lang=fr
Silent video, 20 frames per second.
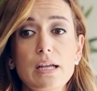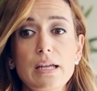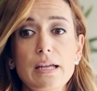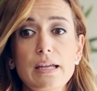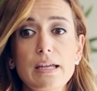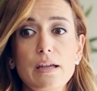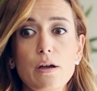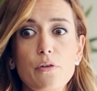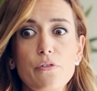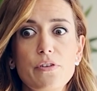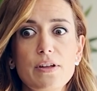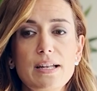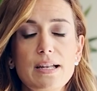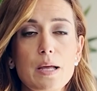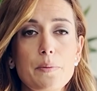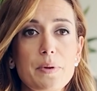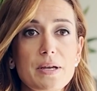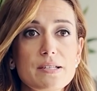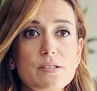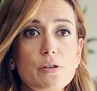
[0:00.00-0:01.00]
Et en fait,
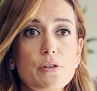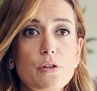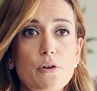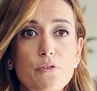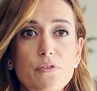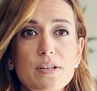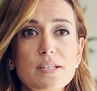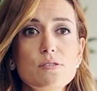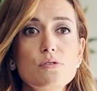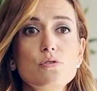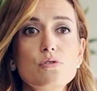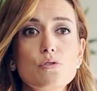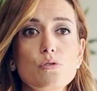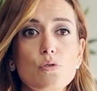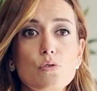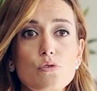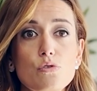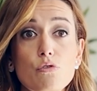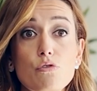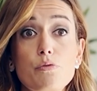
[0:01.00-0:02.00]
la personne en face ne se
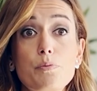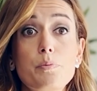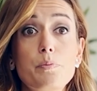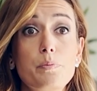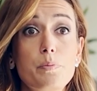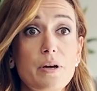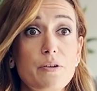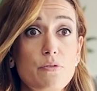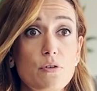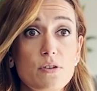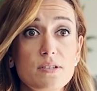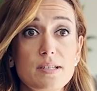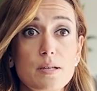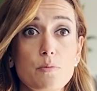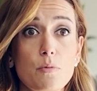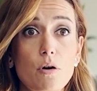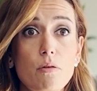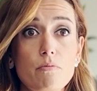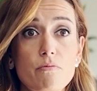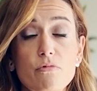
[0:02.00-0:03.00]
retrouve pas
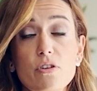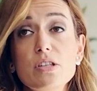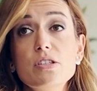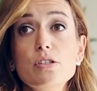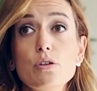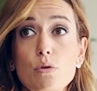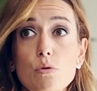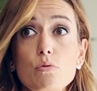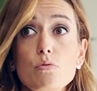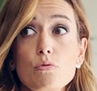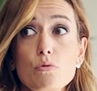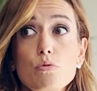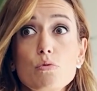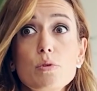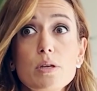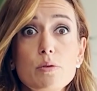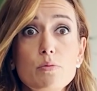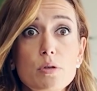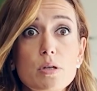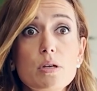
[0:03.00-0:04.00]
forcément, va dire
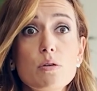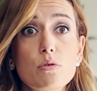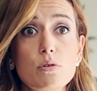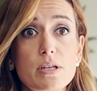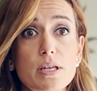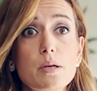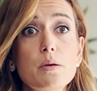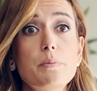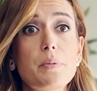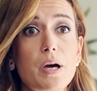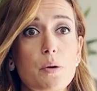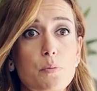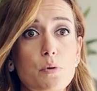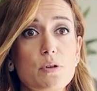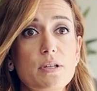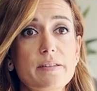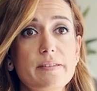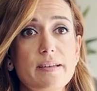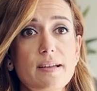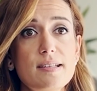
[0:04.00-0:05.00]
oui, oui, ok, par
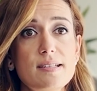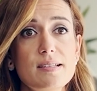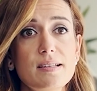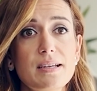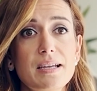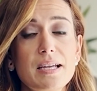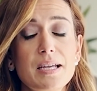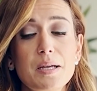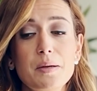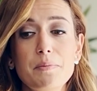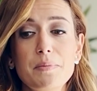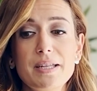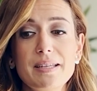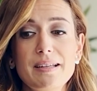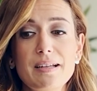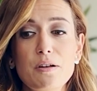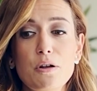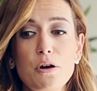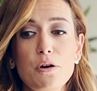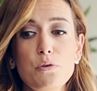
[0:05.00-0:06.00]
politesse, mais
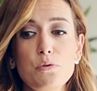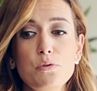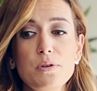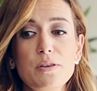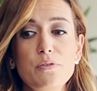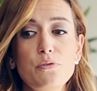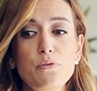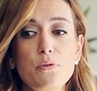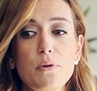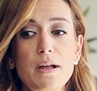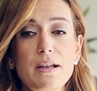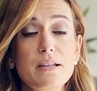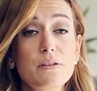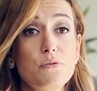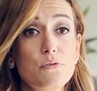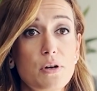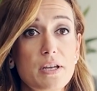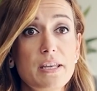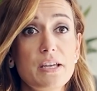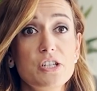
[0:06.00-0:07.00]
dès lors où il faut aller
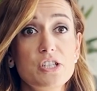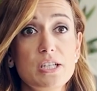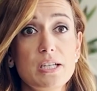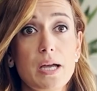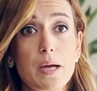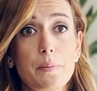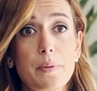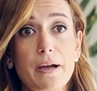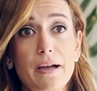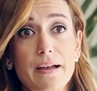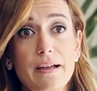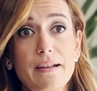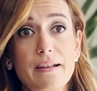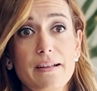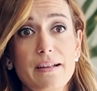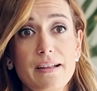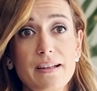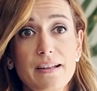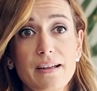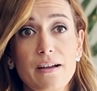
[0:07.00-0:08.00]
voyager après,
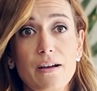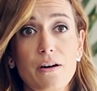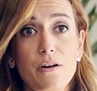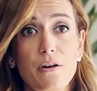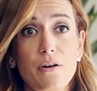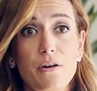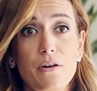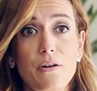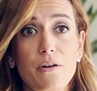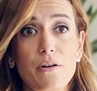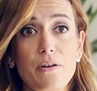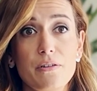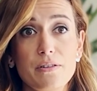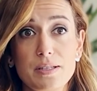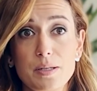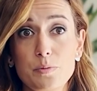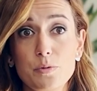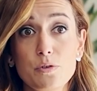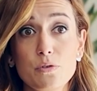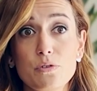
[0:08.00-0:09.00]
en
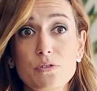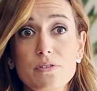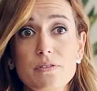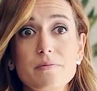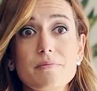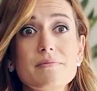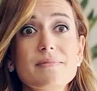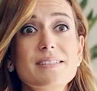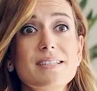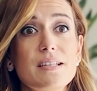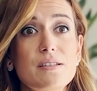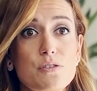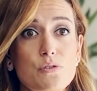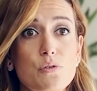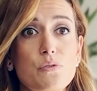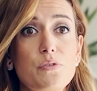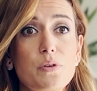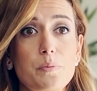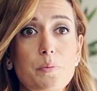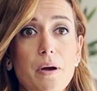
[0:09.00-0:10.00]
hypnose, ça ne
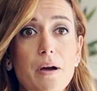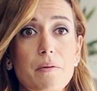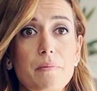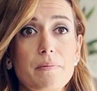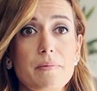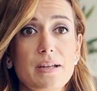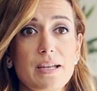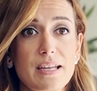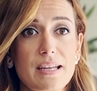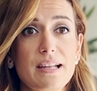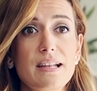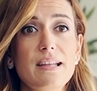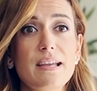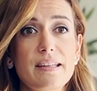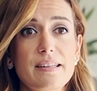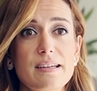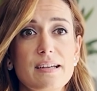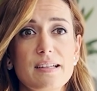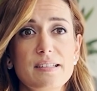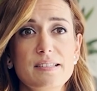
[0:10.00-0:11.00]
se fait pas et il y
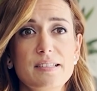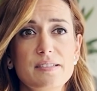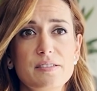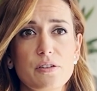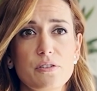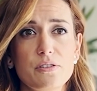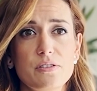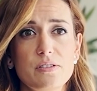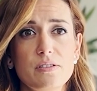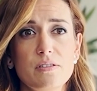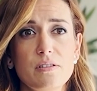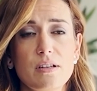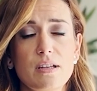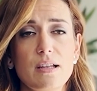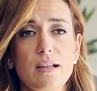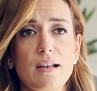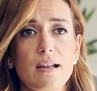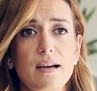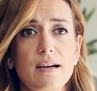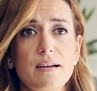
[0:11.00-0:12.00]
a des résistances.
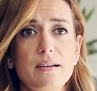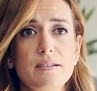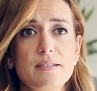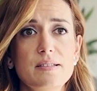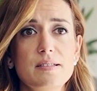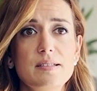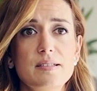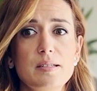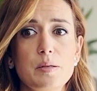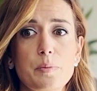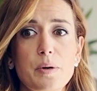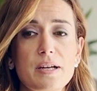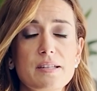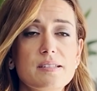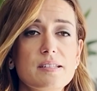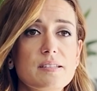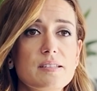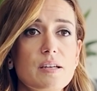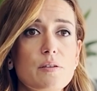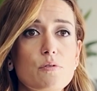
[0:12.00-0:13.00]
Et là, ces
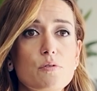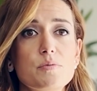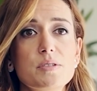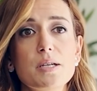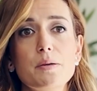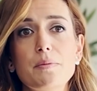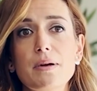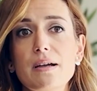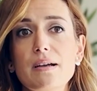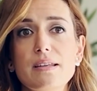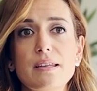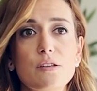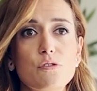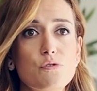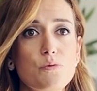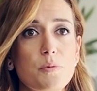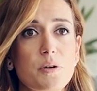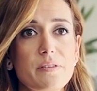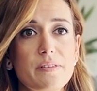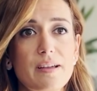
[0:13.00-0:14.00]
praticiens vont dire, bah, il y a
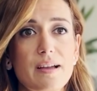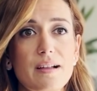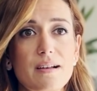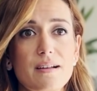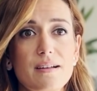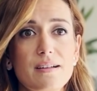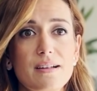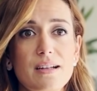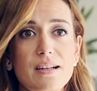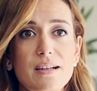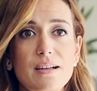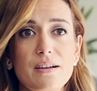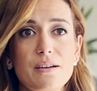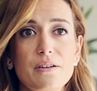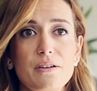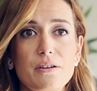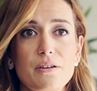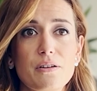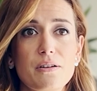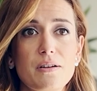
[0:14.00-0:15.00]
du mental,
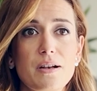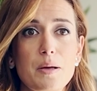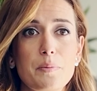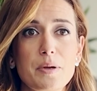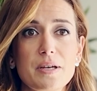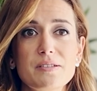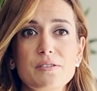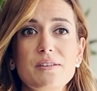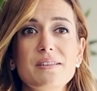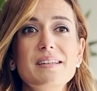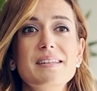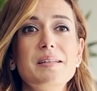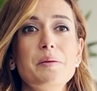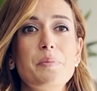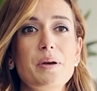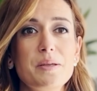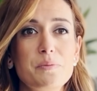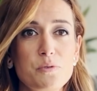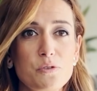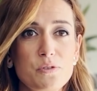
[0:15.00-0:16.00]
euh, la personne n'était
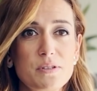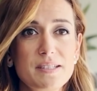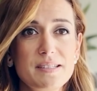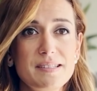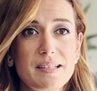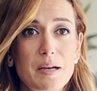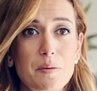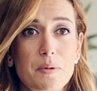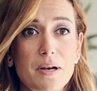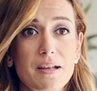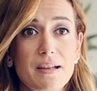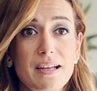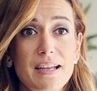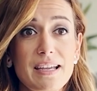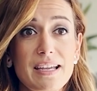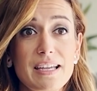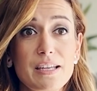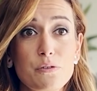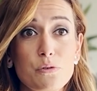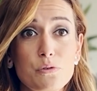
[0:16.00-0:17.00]
pas hypnotisable.
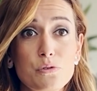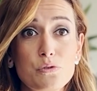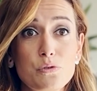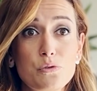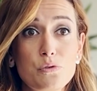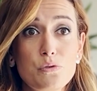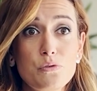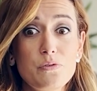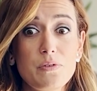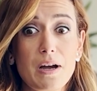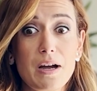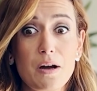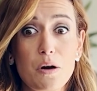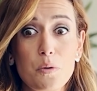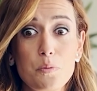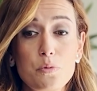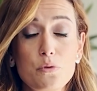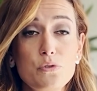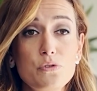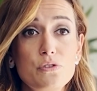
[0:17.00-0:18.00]
Et donc, du coup, va
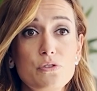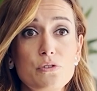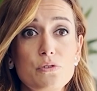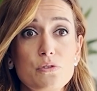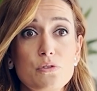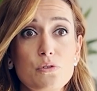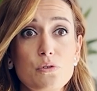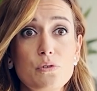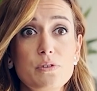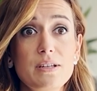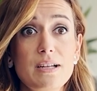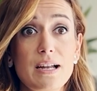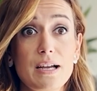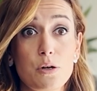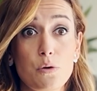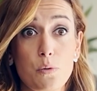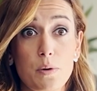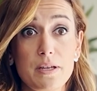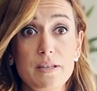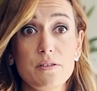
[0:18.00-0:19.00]
en plus donner la
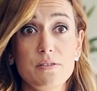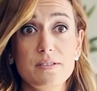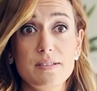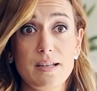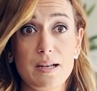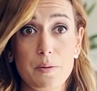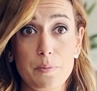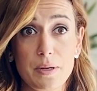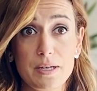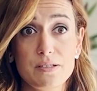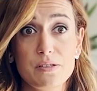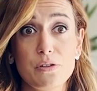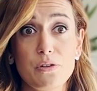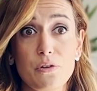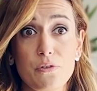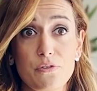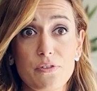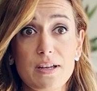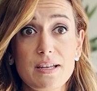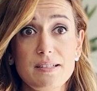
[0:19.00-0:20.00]
croyance à la personne
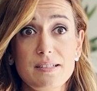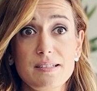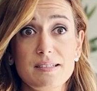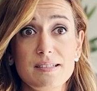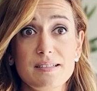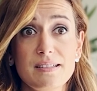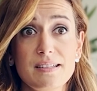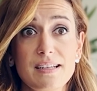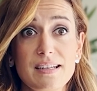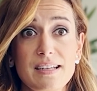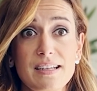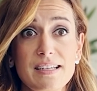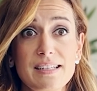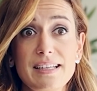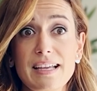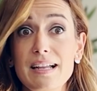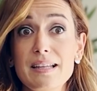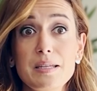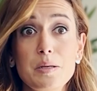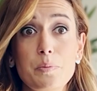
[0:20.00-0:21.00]
en face
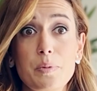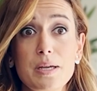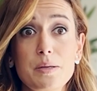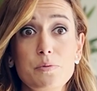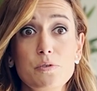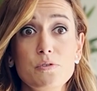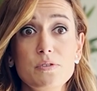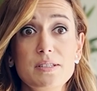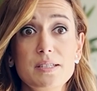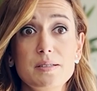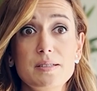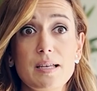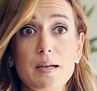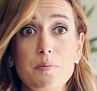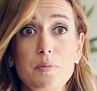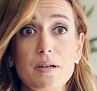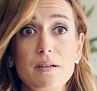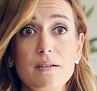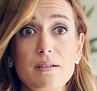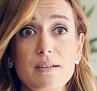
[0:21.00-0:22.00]
qu'elle n'est pas
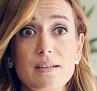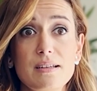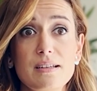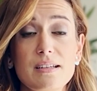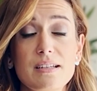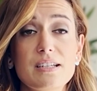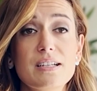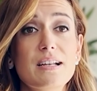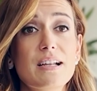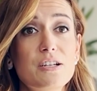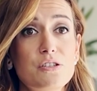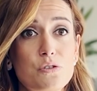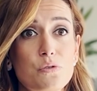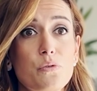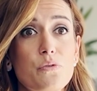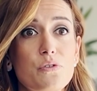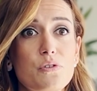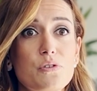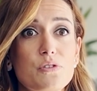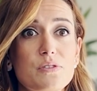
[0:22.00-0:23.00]
hypnotisable. Et là, je
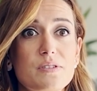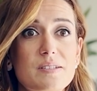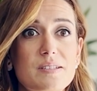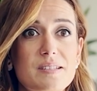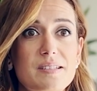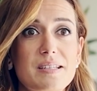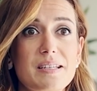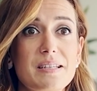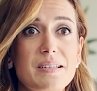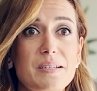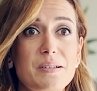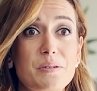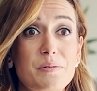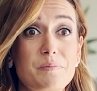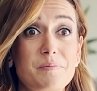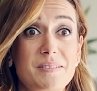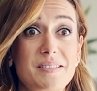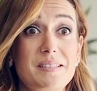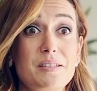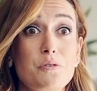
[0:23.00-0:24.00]
trouve que c'est,
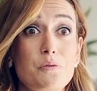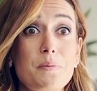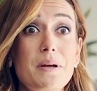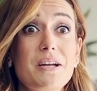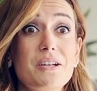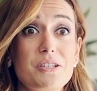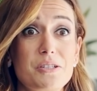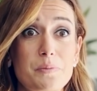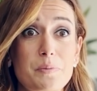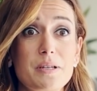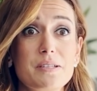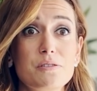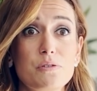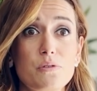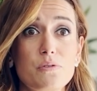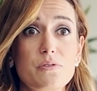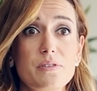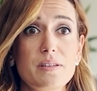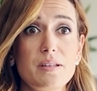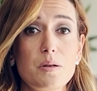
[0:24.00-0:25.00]
c'est dommage, parce
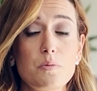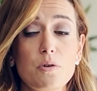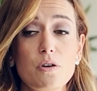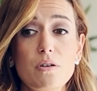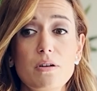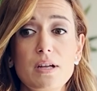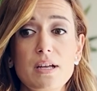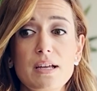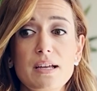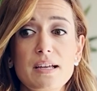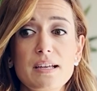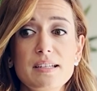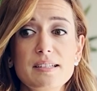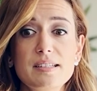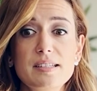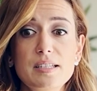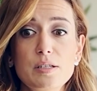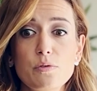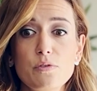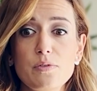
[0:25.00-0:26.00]
que finalement,
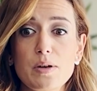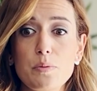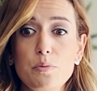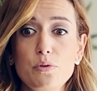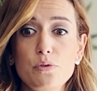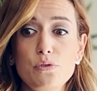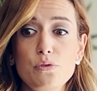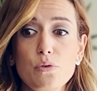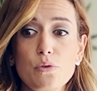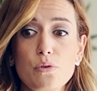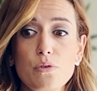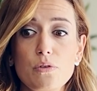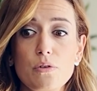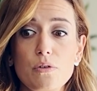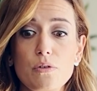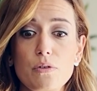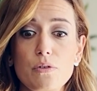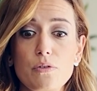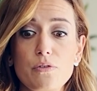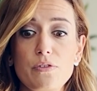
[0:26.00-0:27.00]
si on va
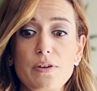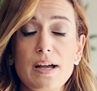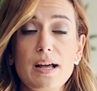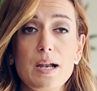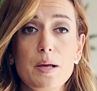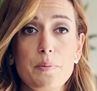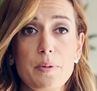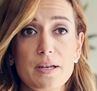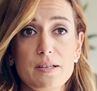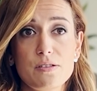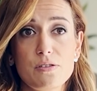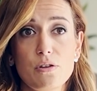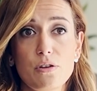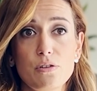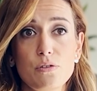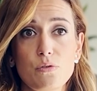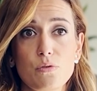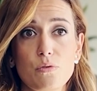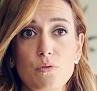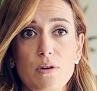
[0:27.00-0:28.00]
plutôt vers la
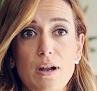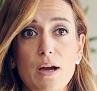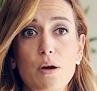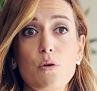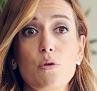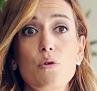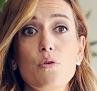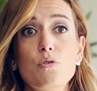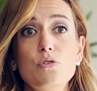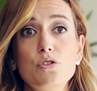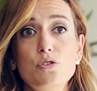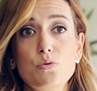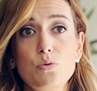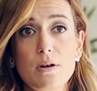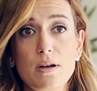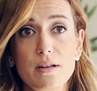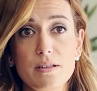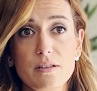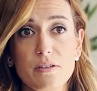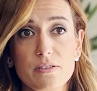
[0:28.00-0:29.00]
personne, qu'on la
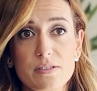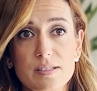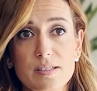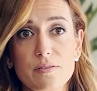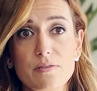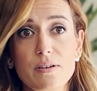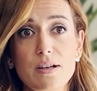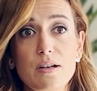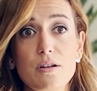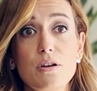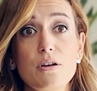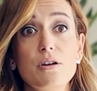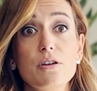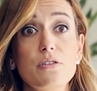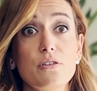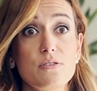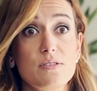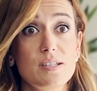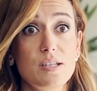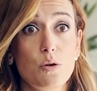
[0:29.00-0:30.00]
rejoint dans ses valeurs,
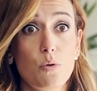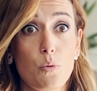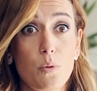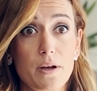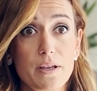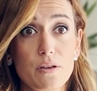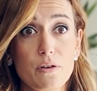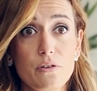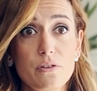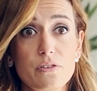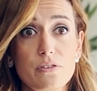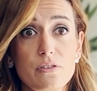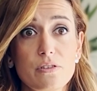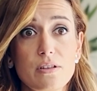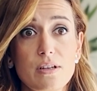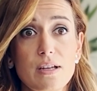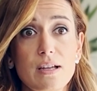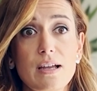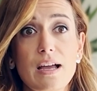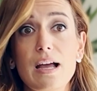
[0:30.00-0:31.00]
dans ses croyances,
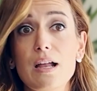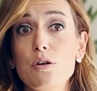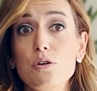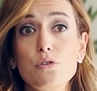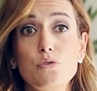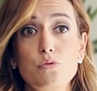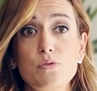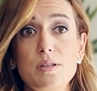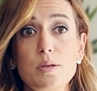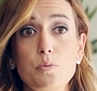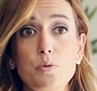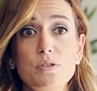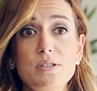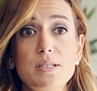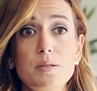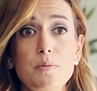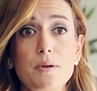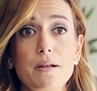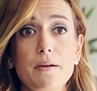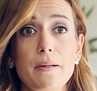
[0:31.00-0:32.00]
alors tout est
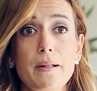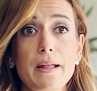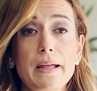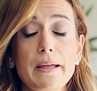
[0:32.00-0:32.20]
possible.